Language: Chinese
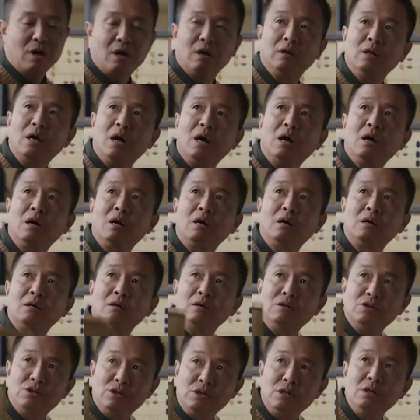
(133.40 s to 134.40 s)
好的啊，
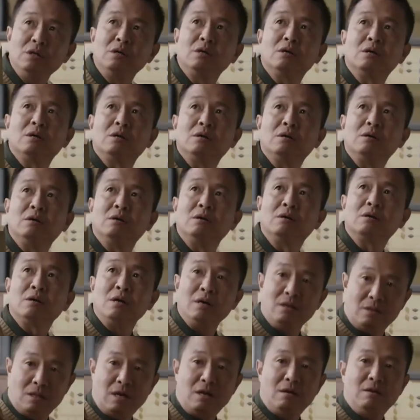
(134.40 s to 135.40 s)
日期，
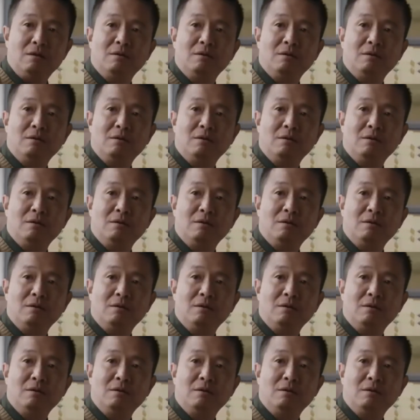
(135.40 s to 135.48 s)
给拿